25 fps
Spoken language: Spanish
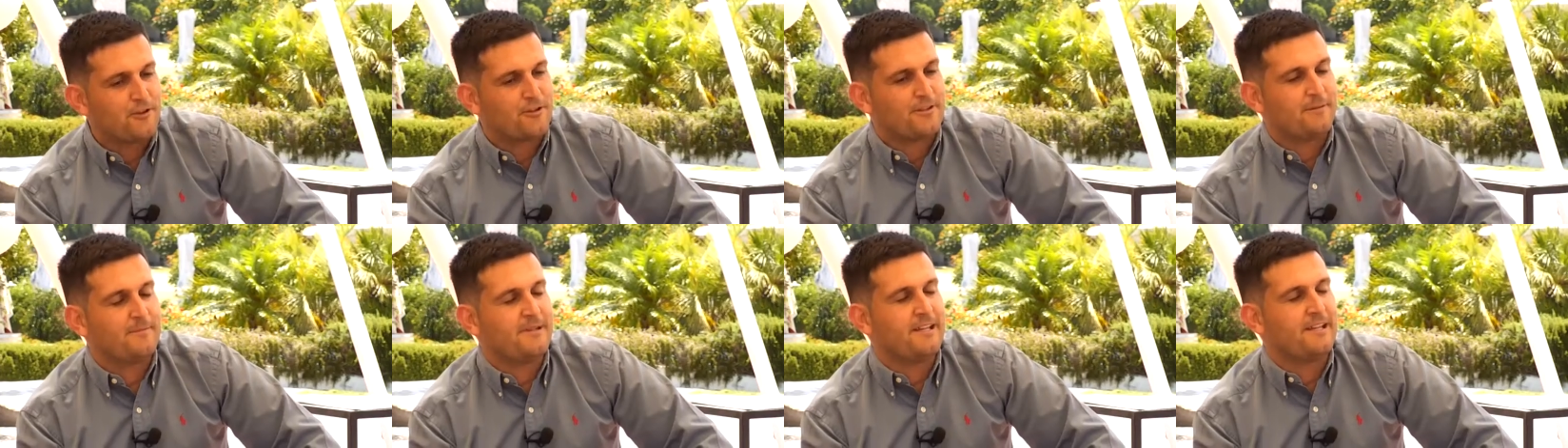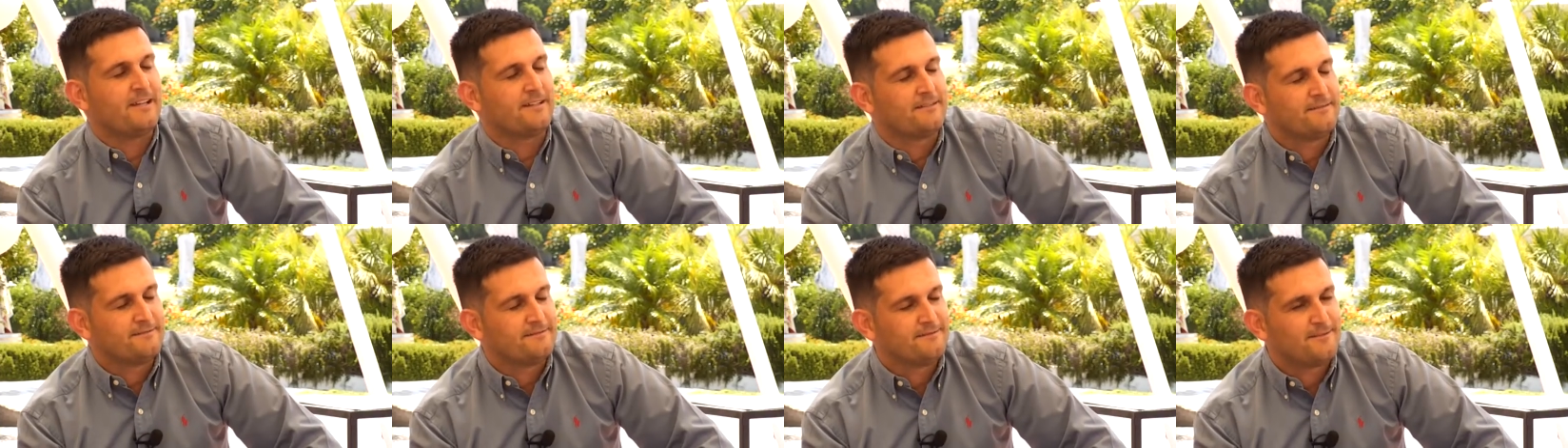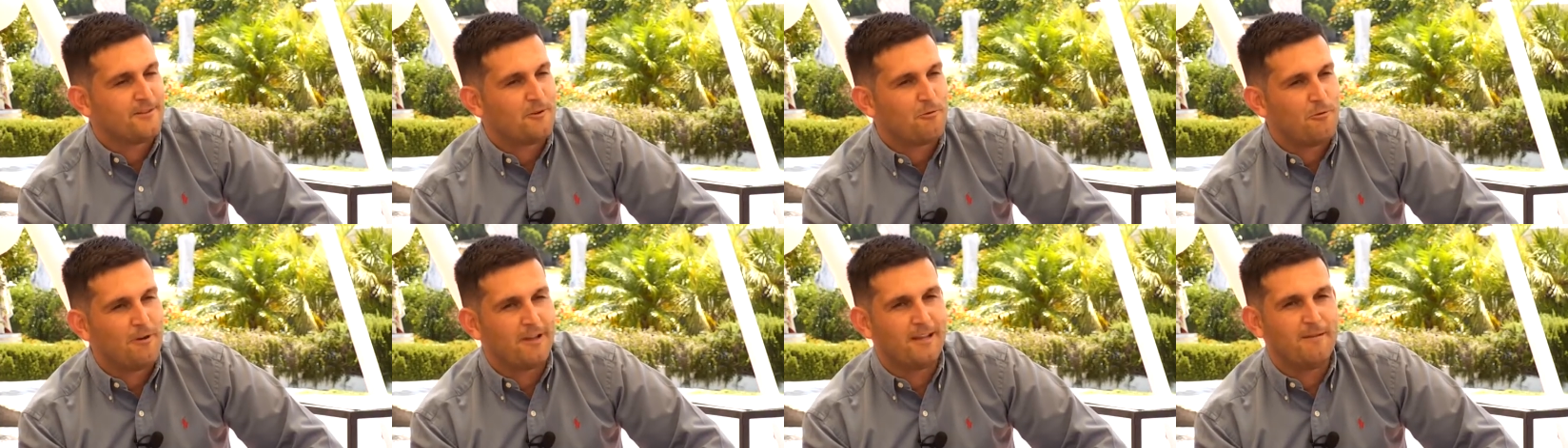también.
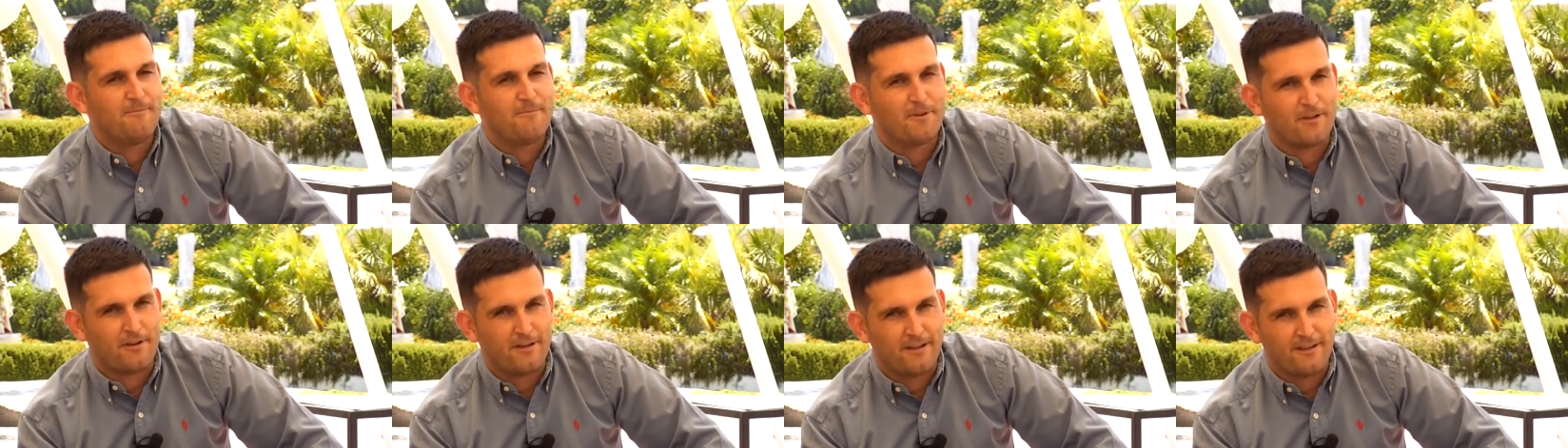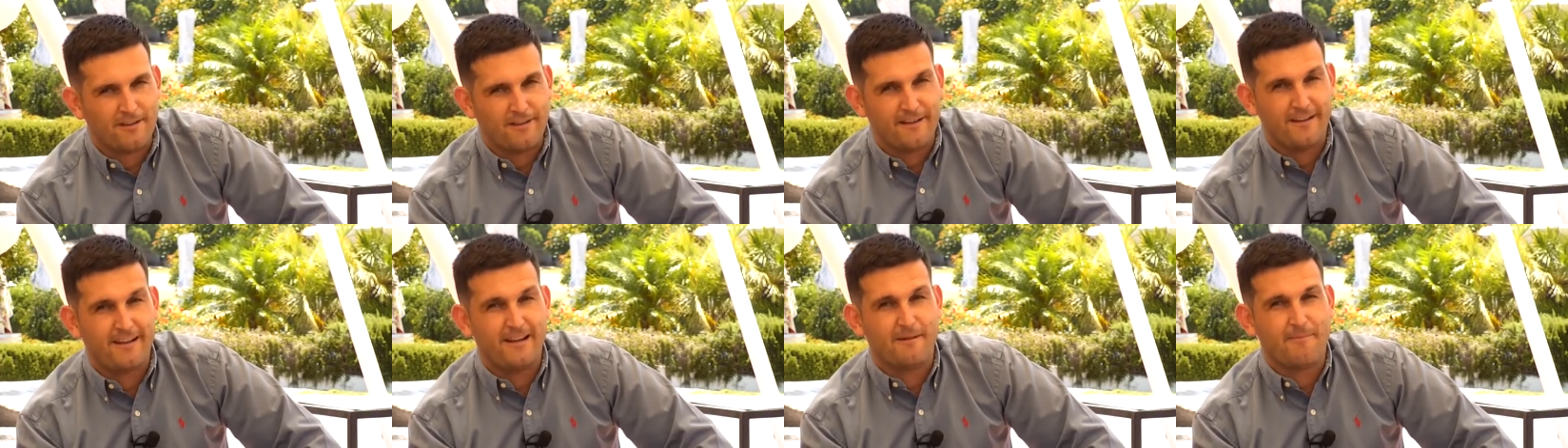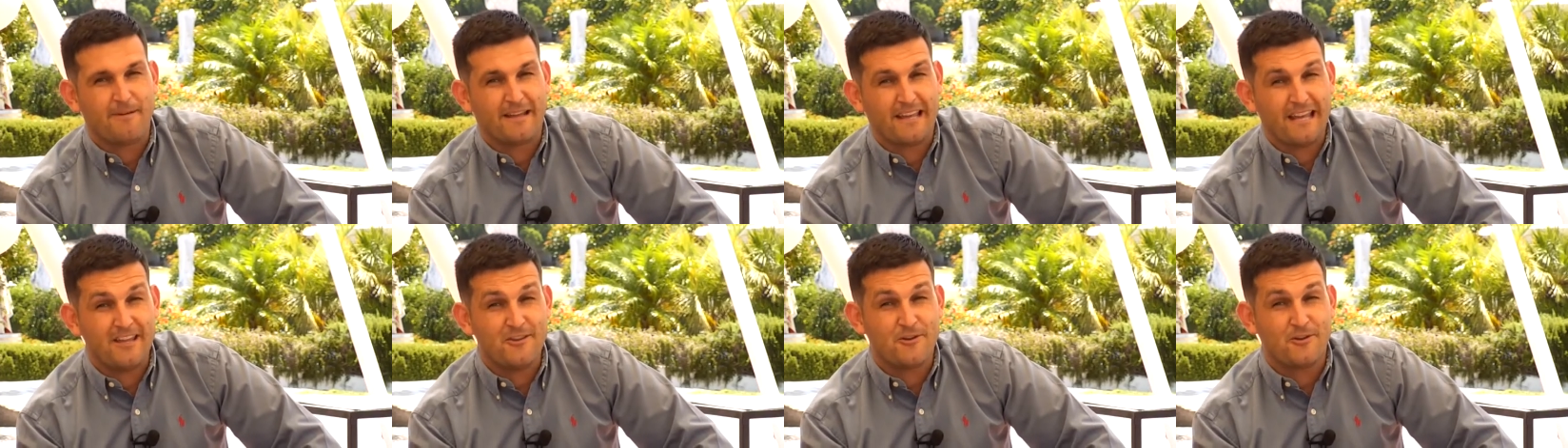Joaquín era
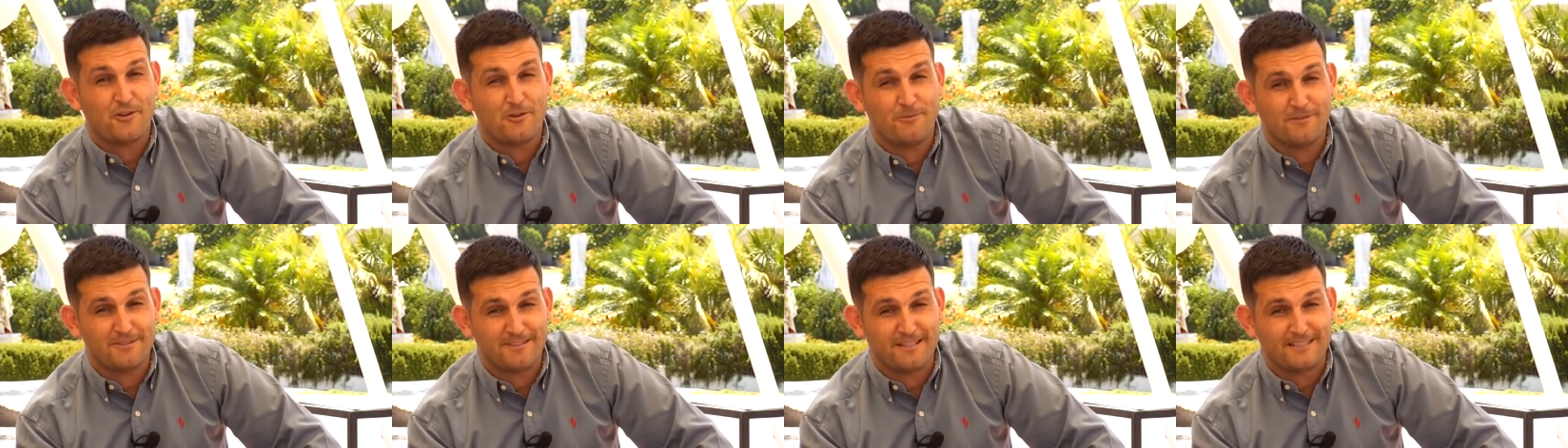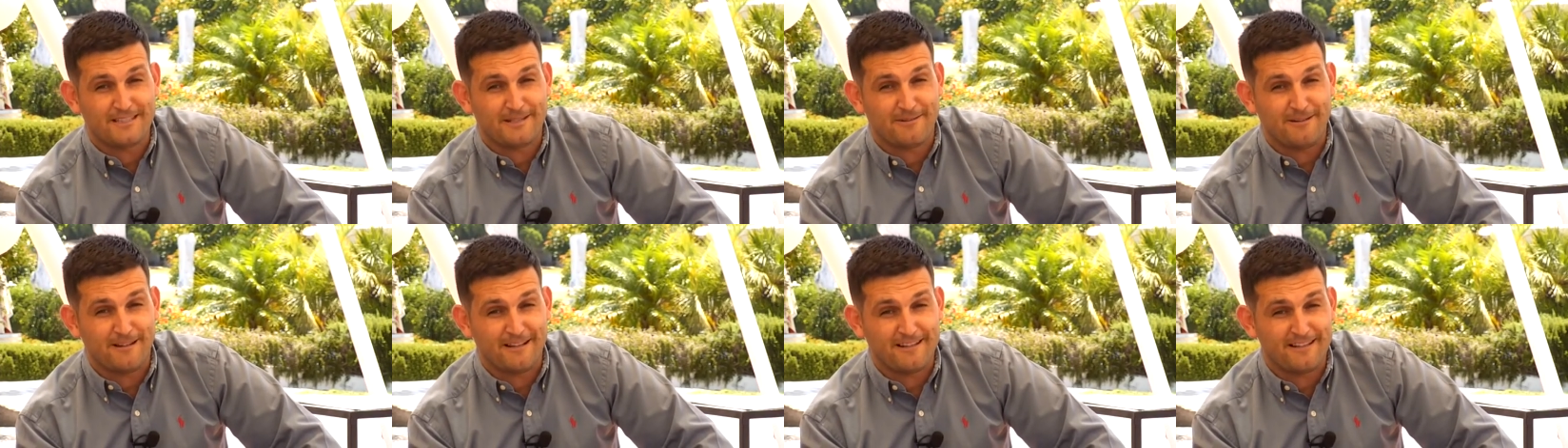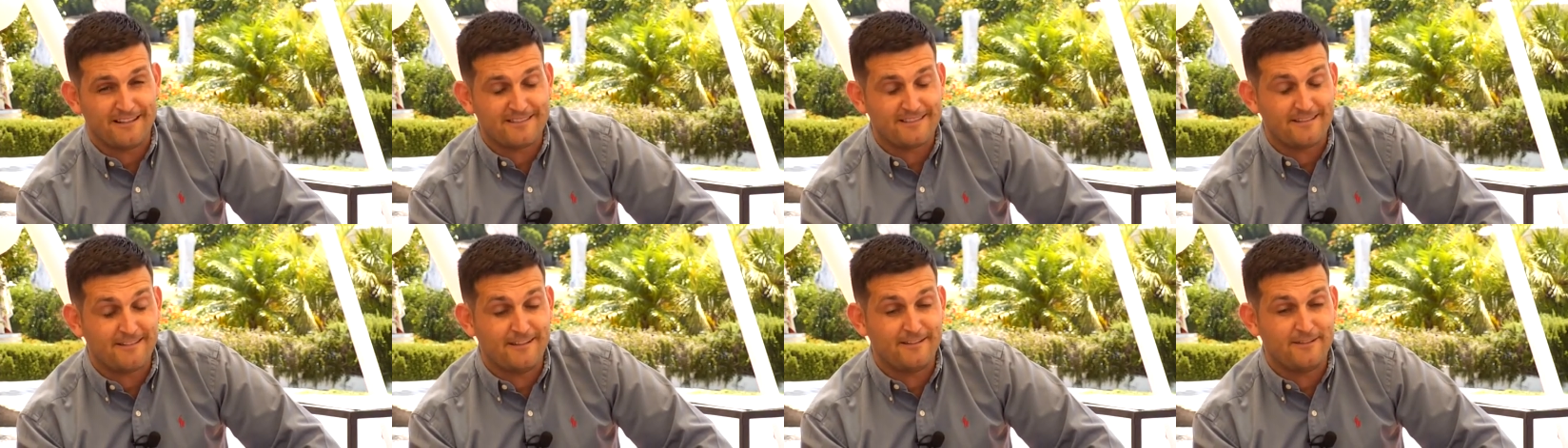pequeño, yo me saltaba las
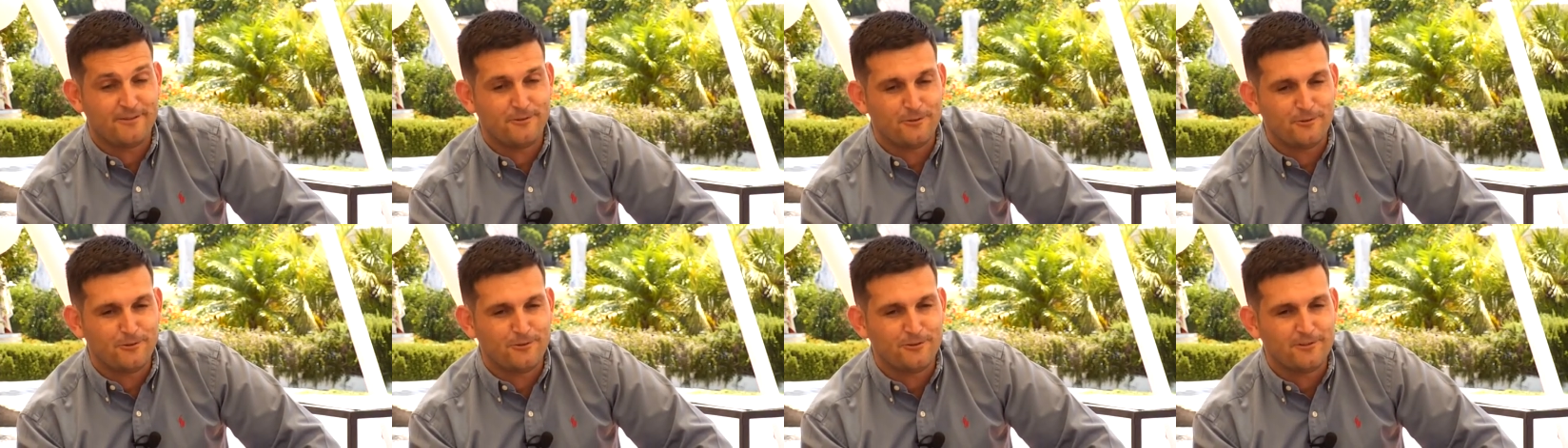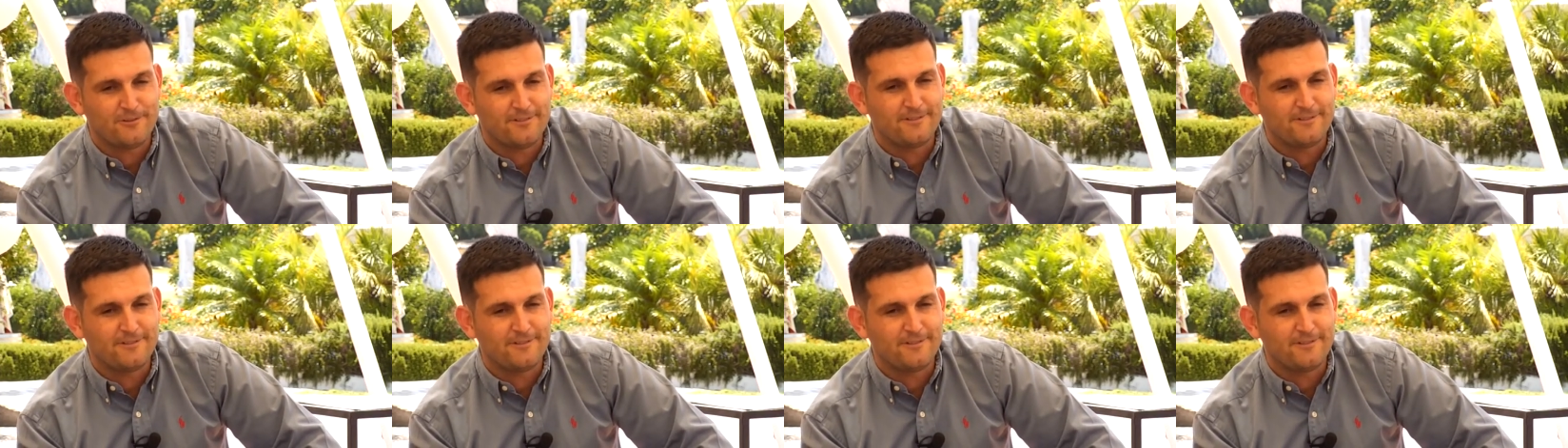clases del instituto.